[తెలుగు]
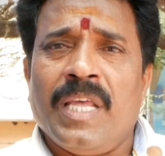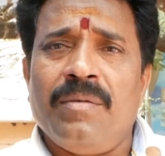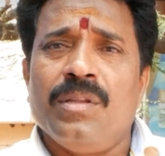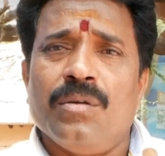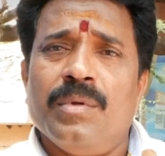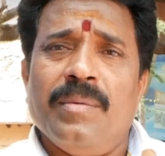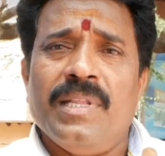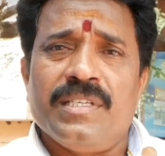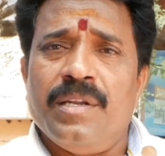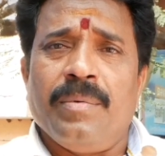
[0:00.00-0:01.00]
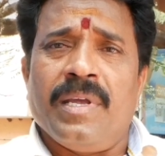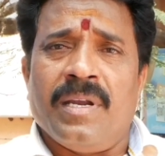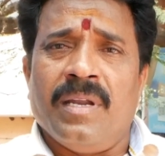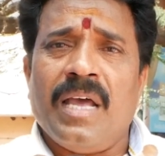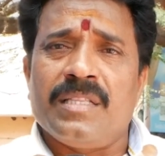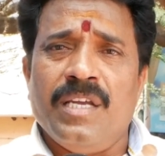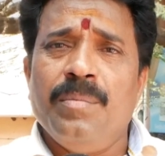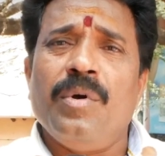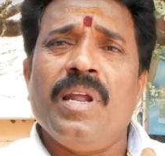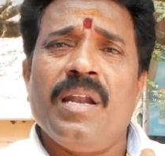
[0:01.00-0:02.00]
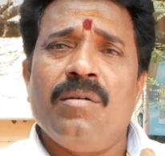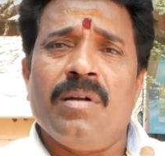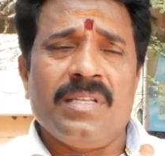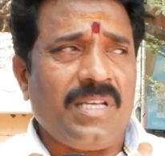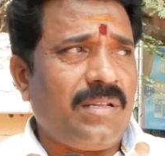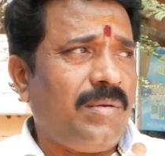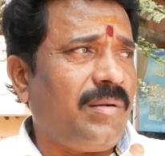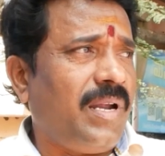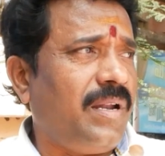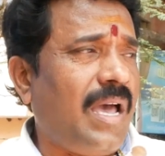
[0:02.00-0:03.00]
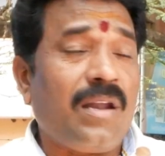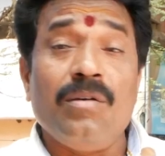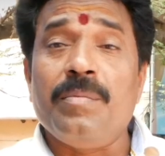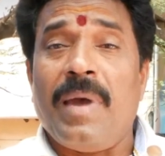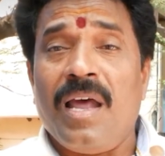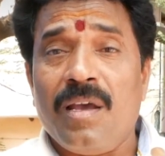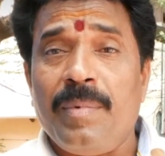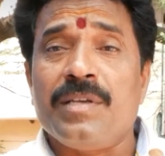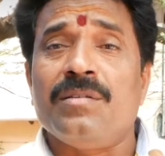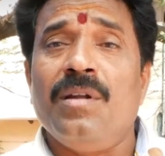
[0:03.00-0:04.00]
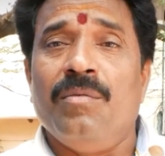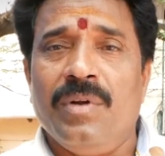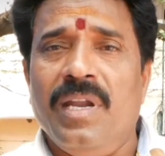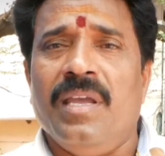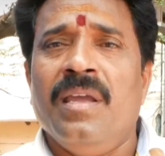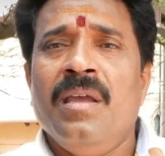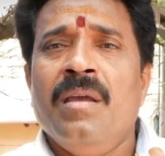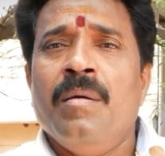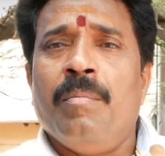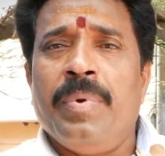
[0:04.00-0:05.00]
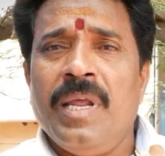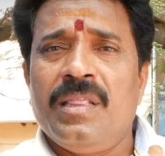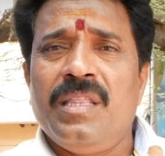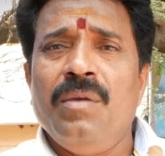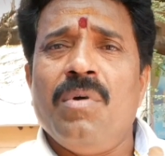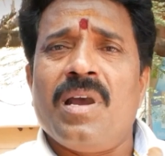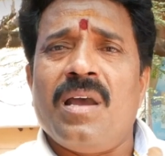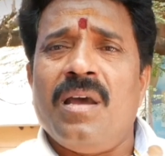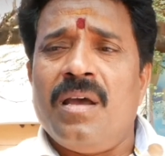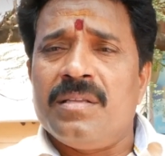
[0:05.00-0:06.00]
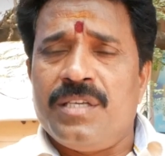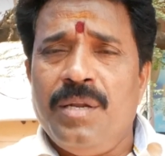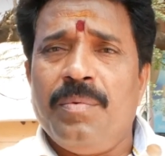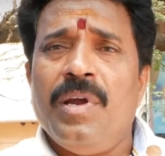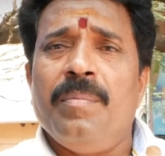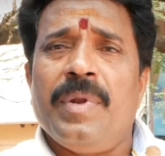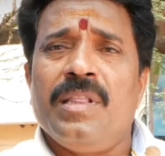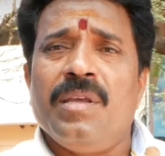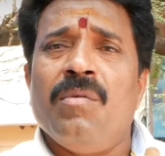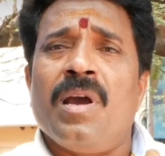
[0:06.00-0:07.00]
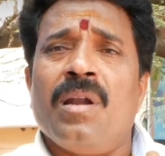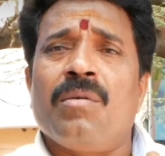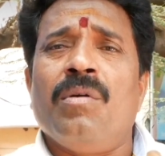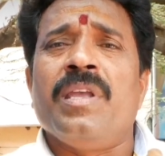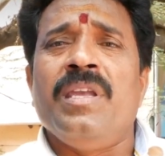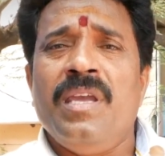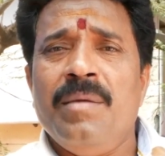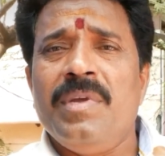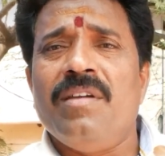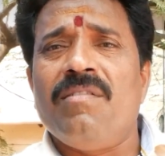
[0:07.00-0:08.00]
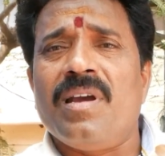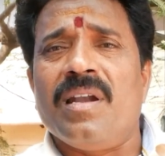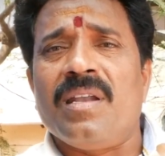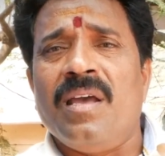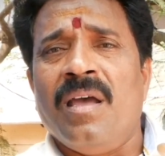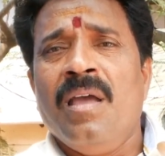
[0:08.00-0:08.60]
ఇరవై తొమ్మిది మంది చనిపోయారండి ఆ చనిపోవడానికి కూడా చంద్రబాబు నాయుడు ఆ రోజు పాలకపక్షంలో ఉండి ప్రతి ఒక్క చనిపోయిన ప్రతి ఒక్కరికి కూడా ఏమి ఇవ్వకంత